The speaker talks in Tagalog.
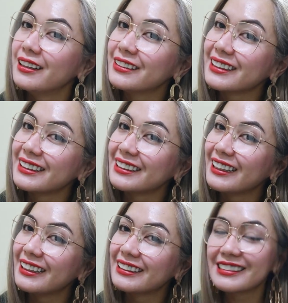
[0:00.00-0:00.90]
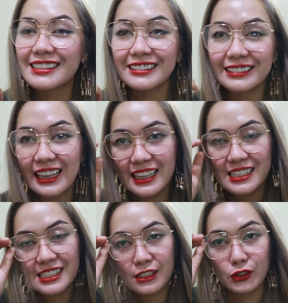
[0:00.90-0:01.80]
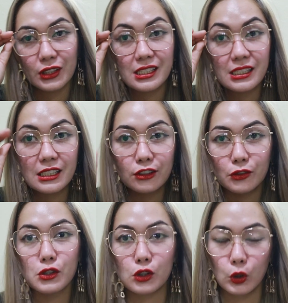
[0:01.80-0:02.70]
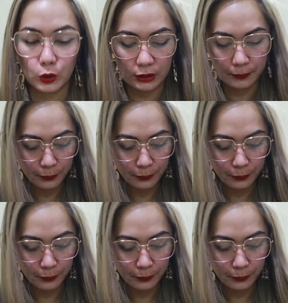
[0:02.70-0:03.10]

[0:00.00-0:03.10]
Maganda. So nice. So, this is in rose gold.